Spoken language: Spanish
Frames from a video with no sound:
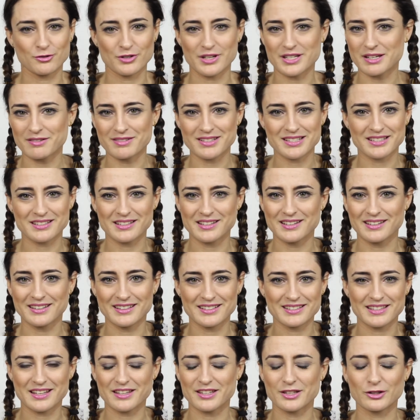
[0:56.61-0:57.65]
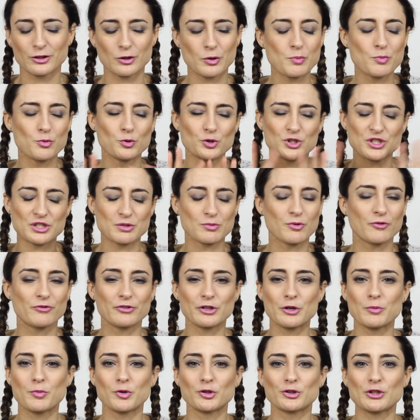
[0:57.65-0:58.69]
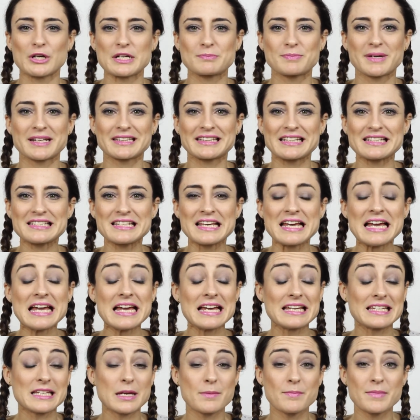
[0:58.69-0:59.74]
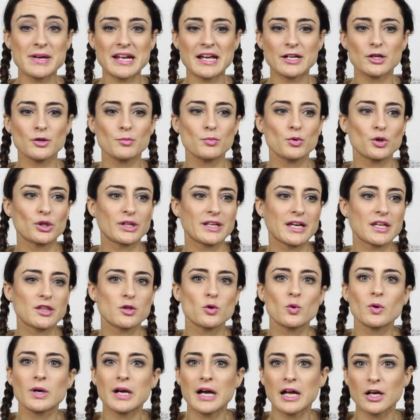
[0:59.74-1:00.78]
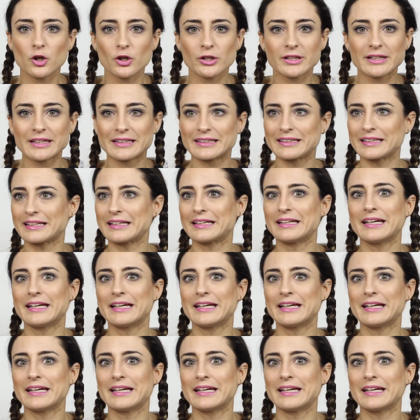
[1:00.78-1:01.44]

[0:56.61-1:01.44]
ya sabéis que está haciendo muchísimo frío por todas partes y en verano porque hace un calor que te